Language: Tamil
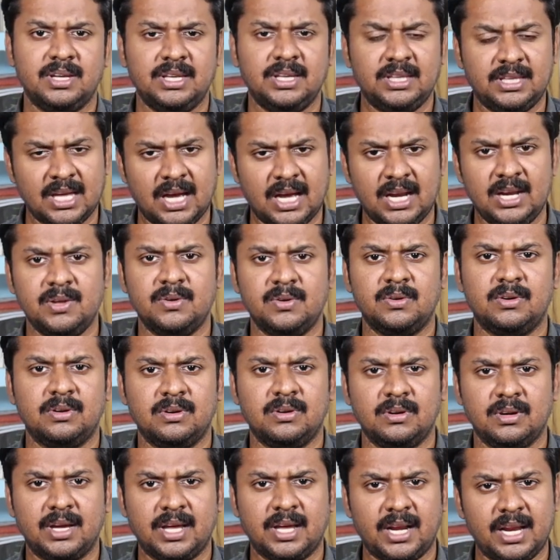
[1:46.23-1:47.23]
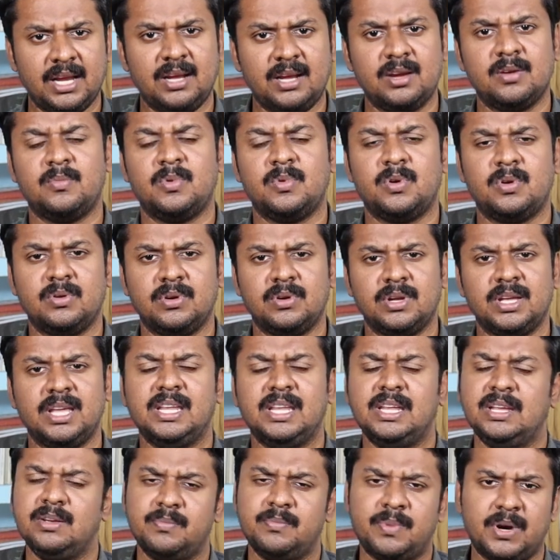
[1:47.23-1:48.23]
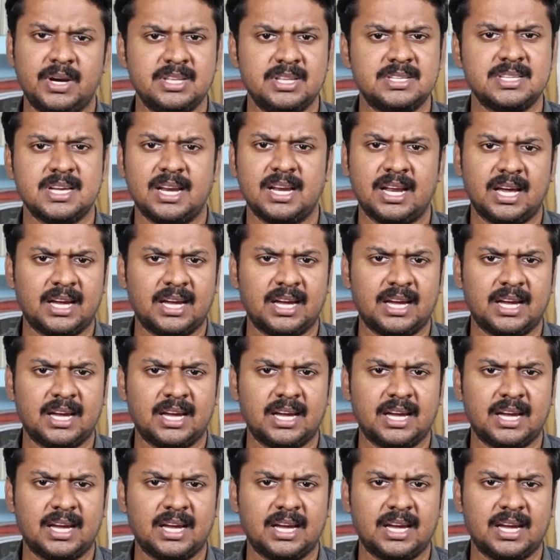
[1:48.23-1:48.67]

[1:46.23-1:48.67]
இத்தாலியோ கிரேக்கமோ எதையும் படித்தா